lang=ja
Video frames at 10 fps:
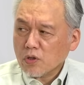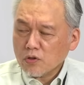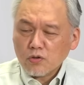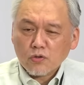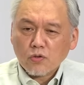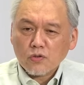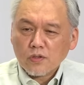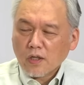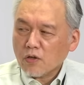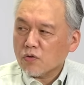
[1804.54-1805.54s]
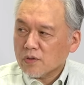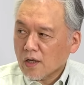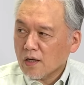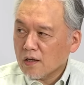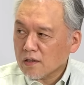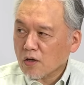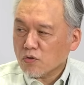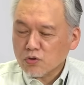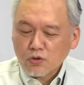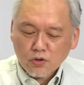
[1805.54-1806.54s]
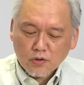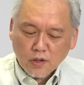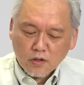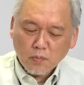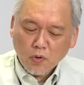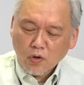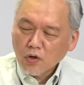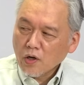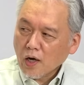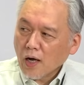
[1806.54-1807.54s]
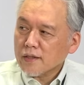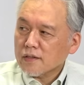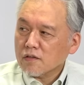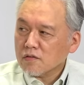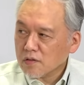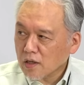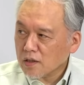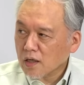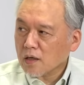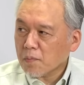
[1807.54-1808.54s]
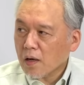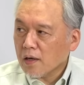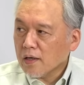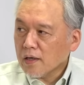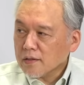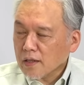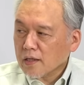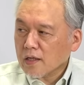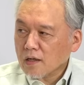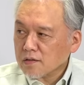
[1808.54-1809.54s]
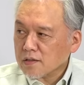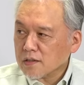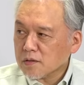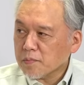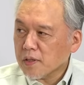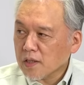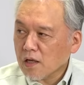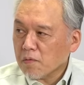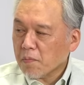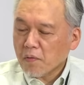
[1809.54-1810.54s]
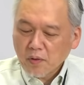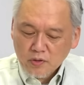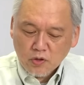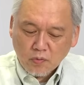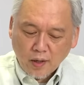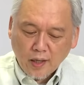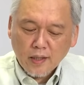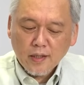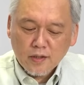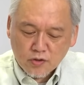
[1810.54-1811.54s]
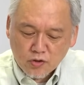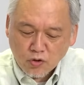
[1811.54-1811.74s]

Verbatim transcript: こで優勝したような結構優秀な人も入ってるんで、だから的確な説明で非常に分かりやすい